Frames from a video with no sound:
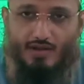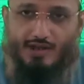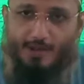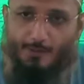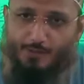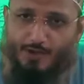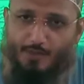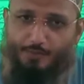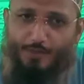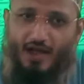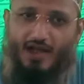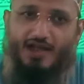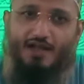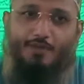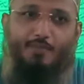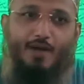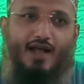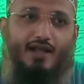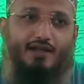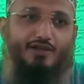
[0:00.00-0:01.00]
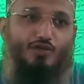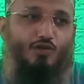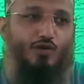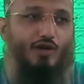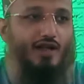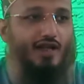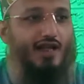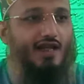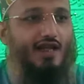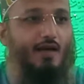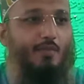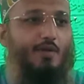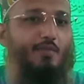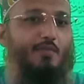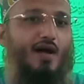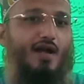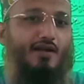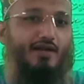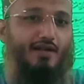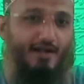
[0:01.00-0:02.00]
सबसे पहली बात इन्होंने कही हम
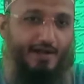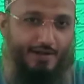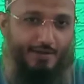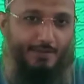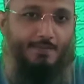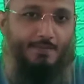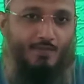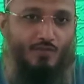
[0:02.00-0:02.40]
ईमान लाएँ